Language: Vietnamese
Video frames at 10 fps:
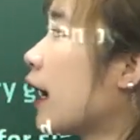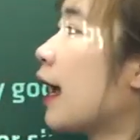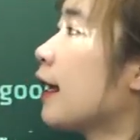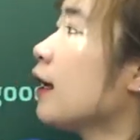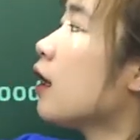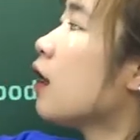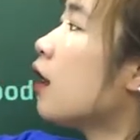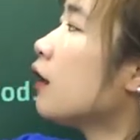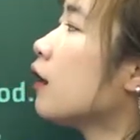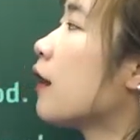cái
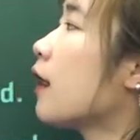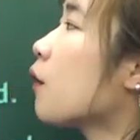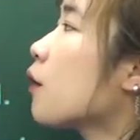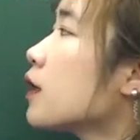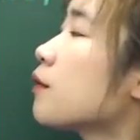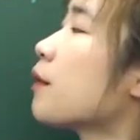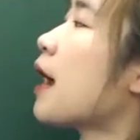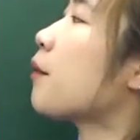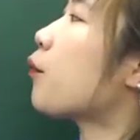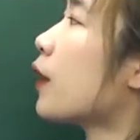learn a language
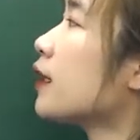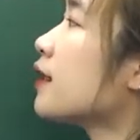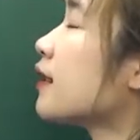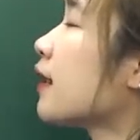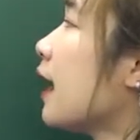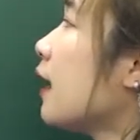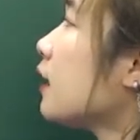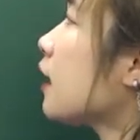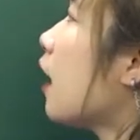by practicing it